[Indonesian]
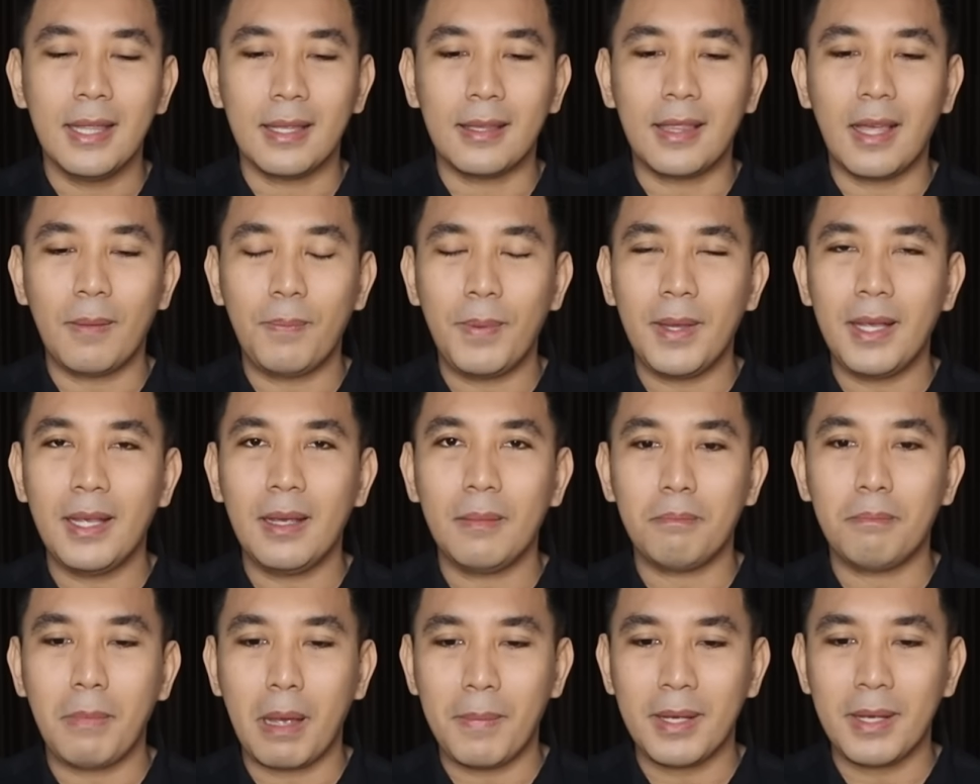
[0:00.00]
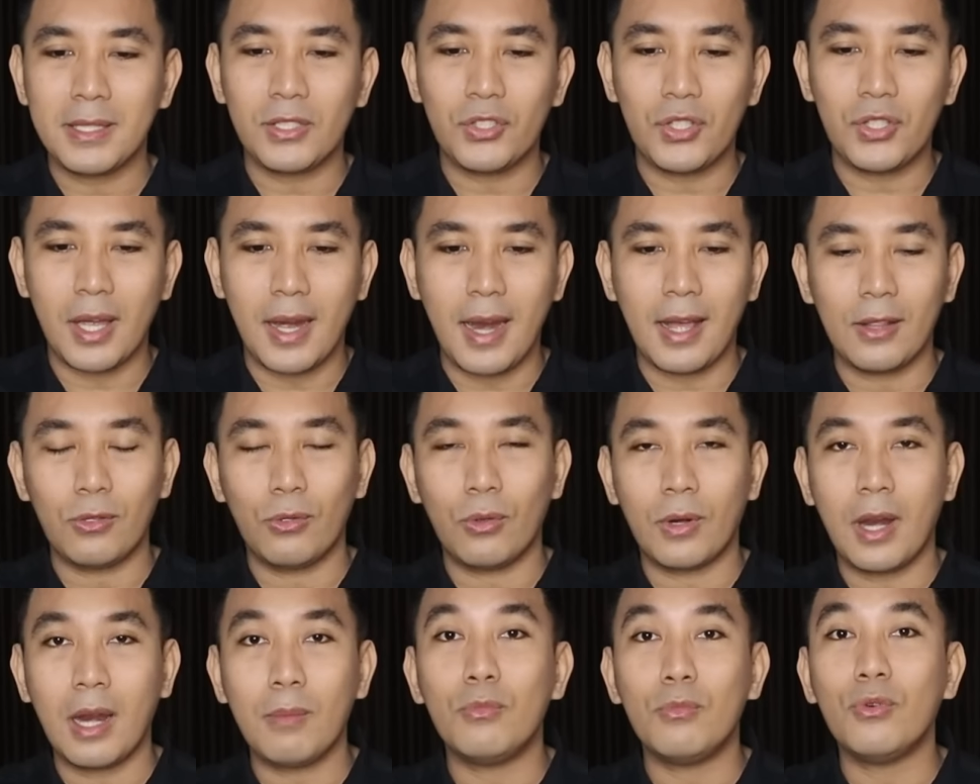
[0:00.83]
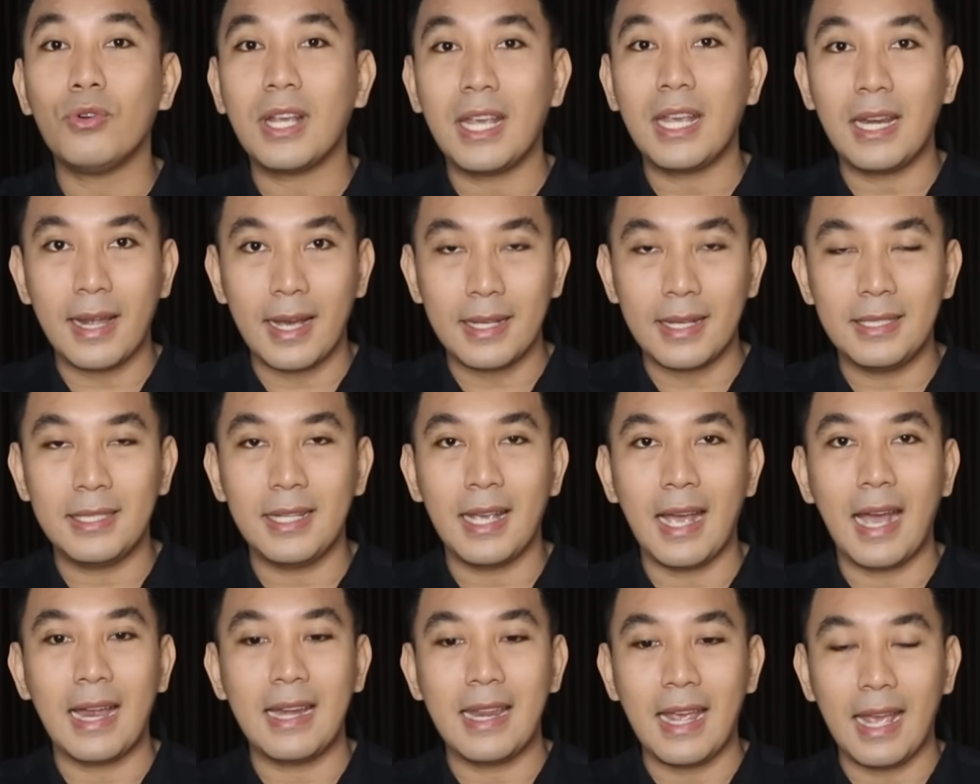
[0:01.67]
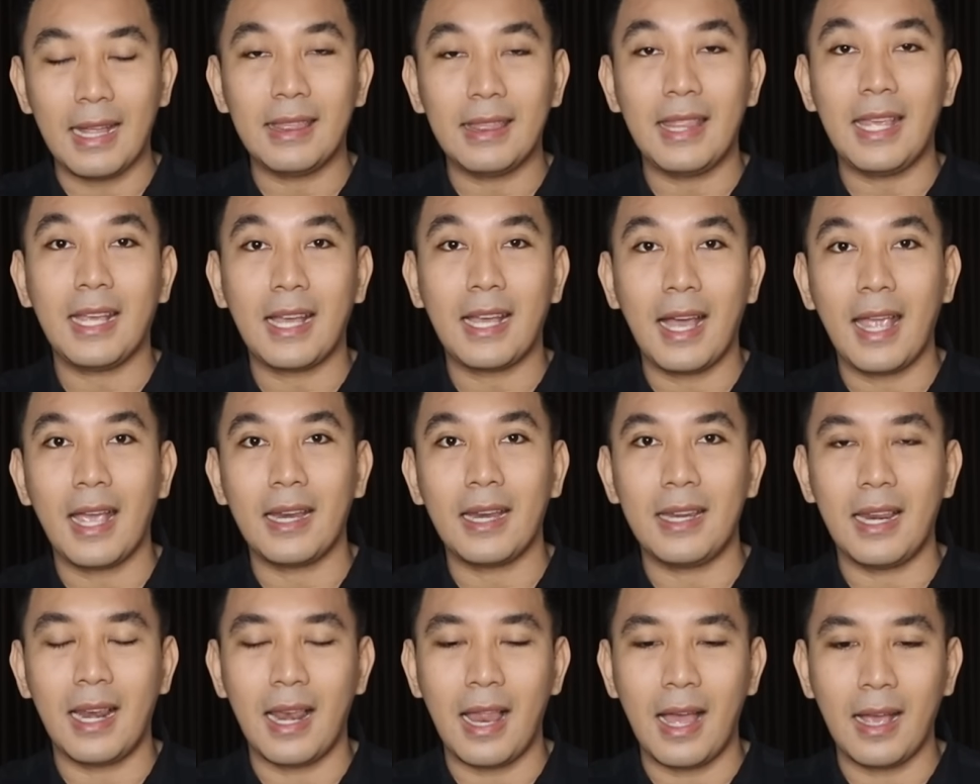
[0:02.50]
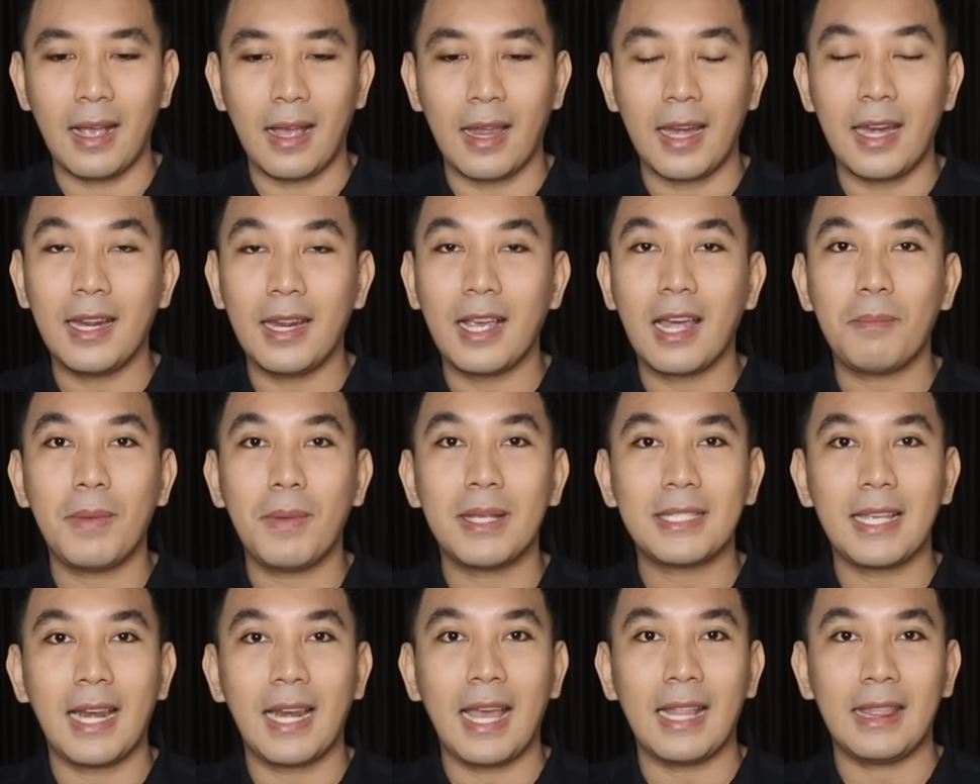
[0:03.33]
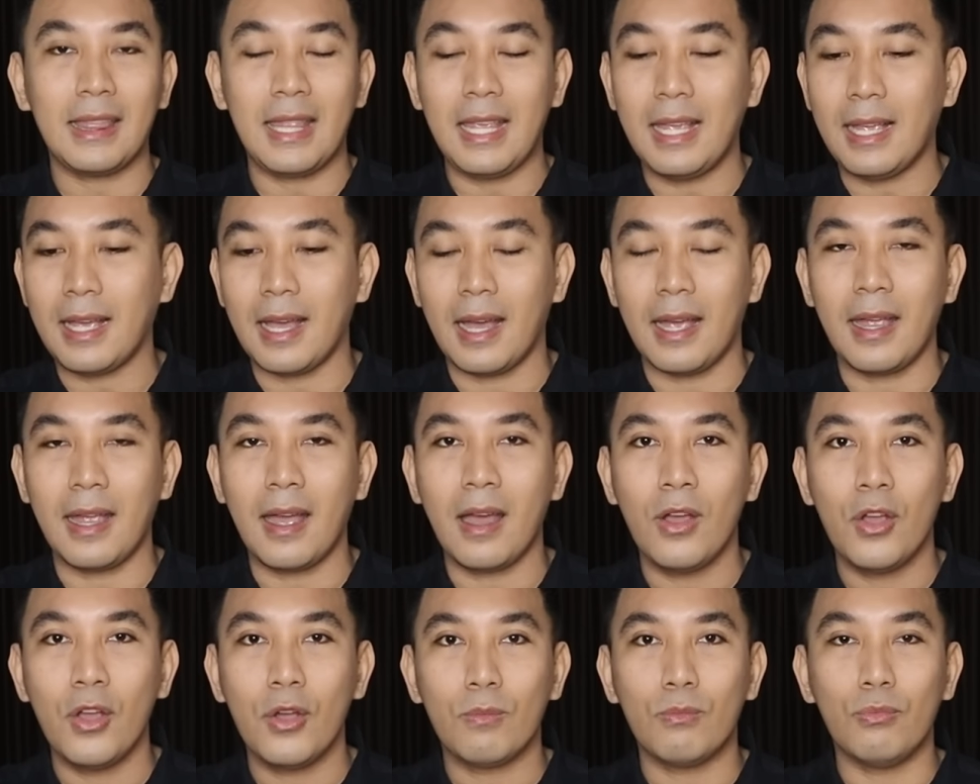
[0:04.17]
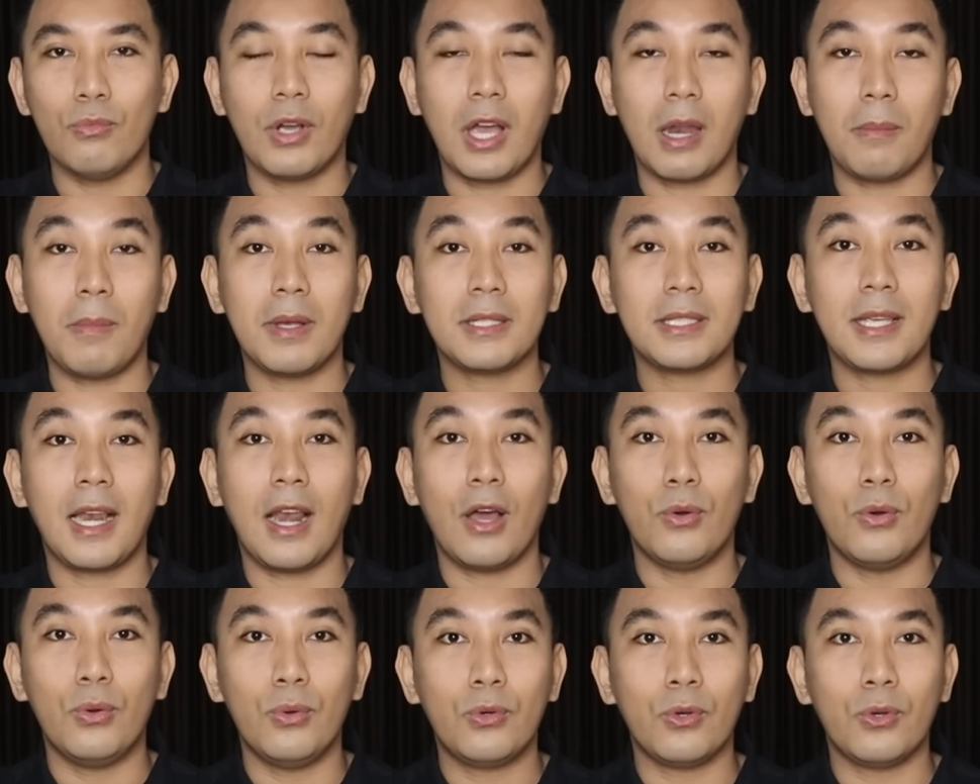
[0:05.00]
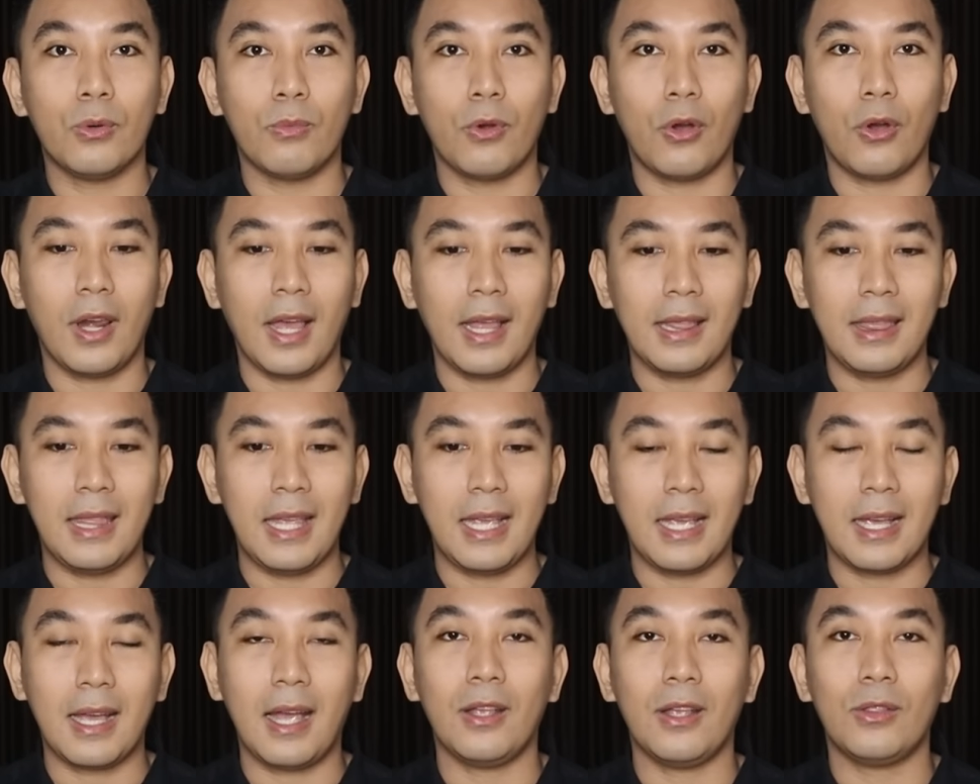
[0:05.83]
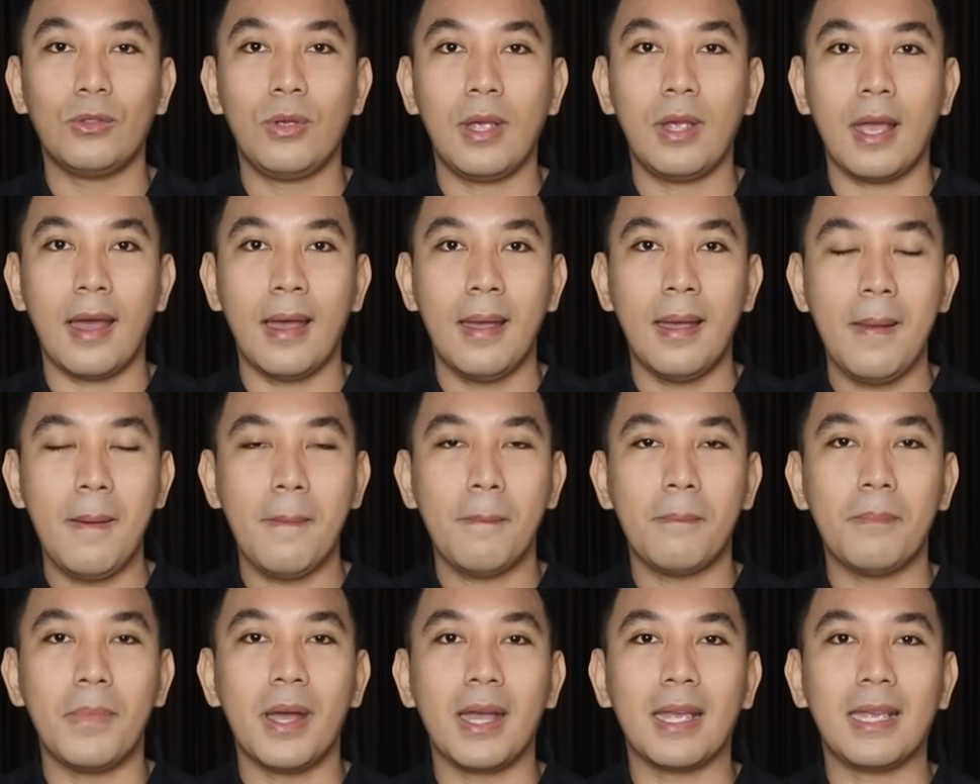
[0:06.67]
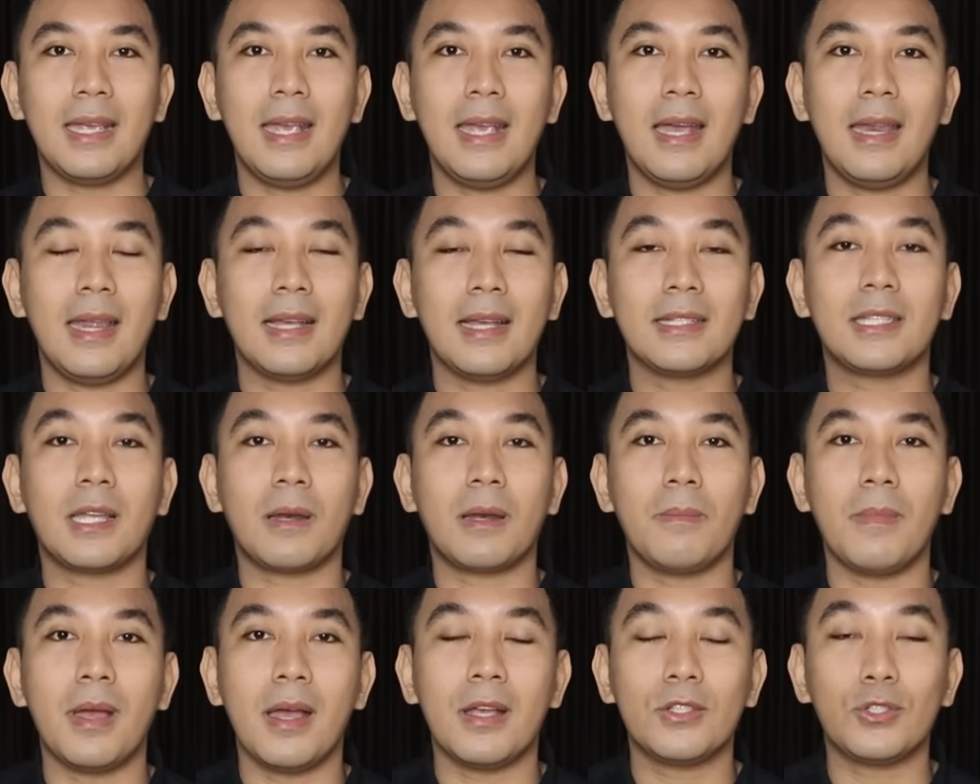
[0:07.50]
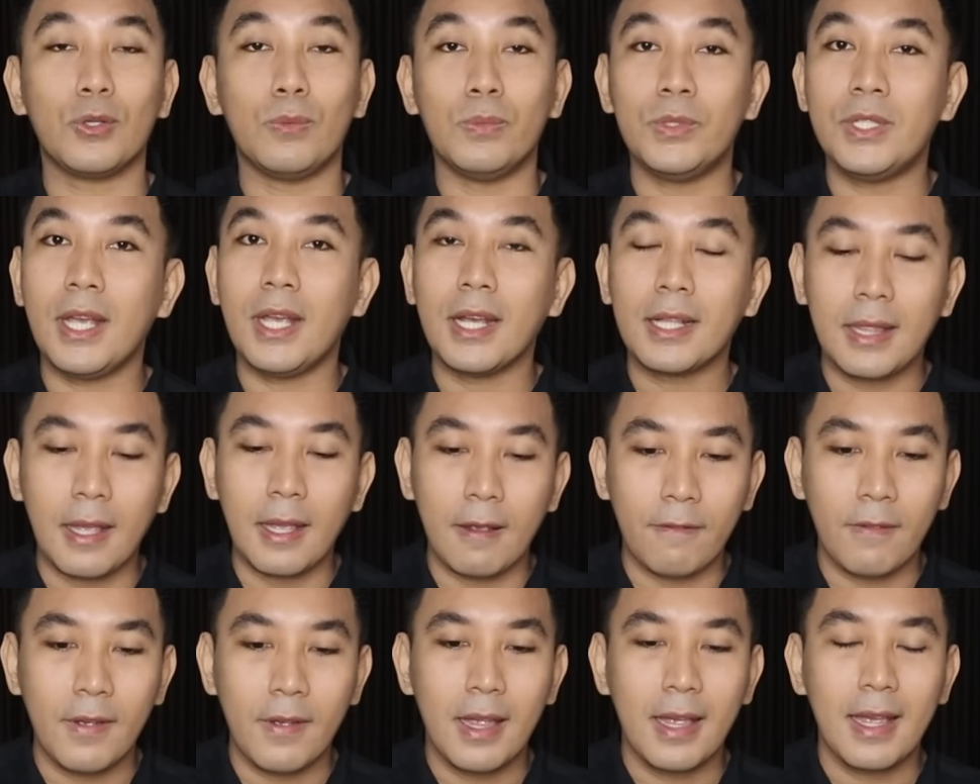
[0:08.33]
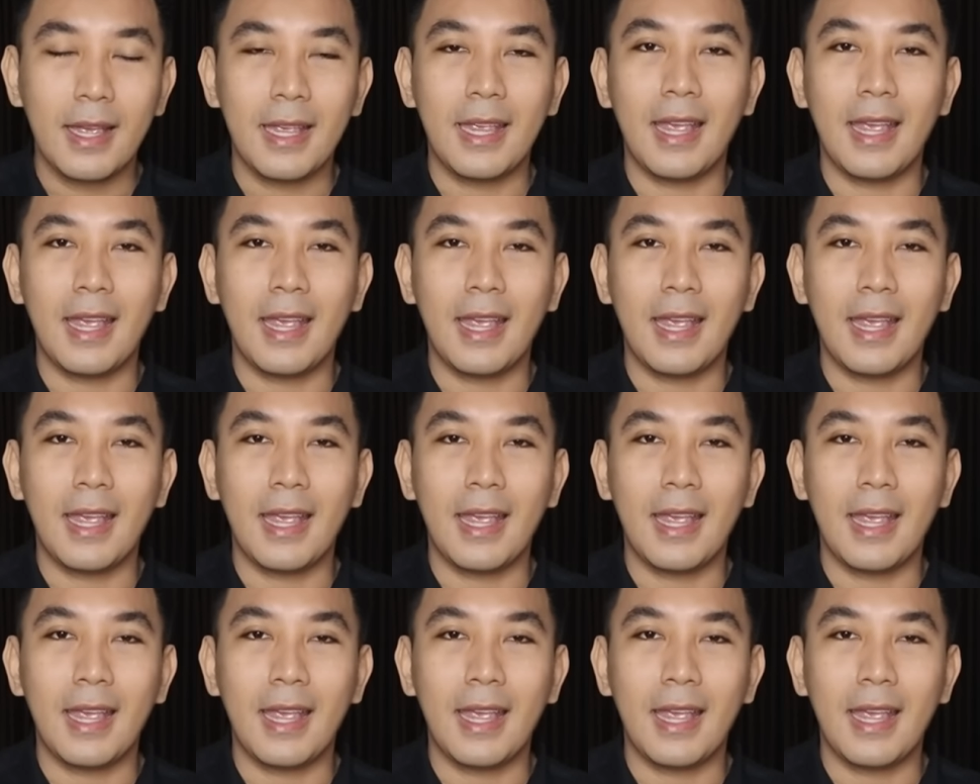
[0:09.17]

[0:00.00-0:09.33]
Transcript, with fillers: Tetapi memang secara aturan mungkin aja ada etika yang dilanggar. Ini kan masalah etika ya, bukan masalah hukum. Kalau etika itu ya bagian yang serba subjektif.